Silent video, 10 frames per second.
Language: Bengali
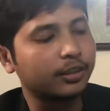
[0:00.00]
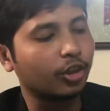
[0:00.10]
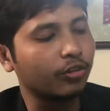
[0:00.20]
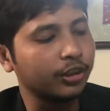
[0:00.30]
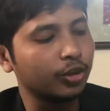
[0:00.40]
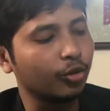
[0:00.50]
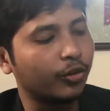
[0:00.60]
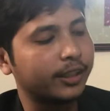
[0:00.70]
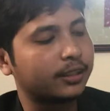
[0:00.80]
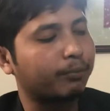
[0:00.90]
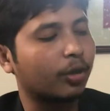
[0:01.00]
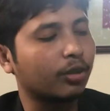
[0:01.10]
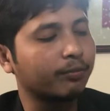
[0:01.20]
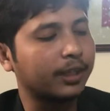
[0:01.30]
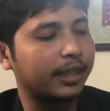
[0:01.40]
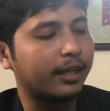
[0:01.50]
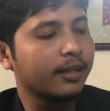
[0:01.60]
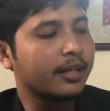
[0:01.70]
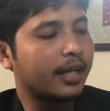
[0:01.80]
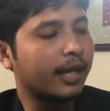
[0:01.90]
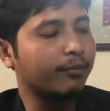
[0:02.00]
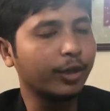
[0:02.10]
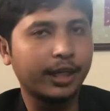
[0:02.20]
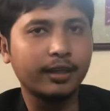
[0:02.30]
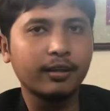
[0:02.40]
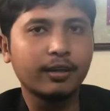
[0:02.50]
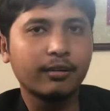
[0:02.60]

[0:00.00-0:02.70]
যখনই শুরু হয়েছে প্রথম থেকে এই বইয়ের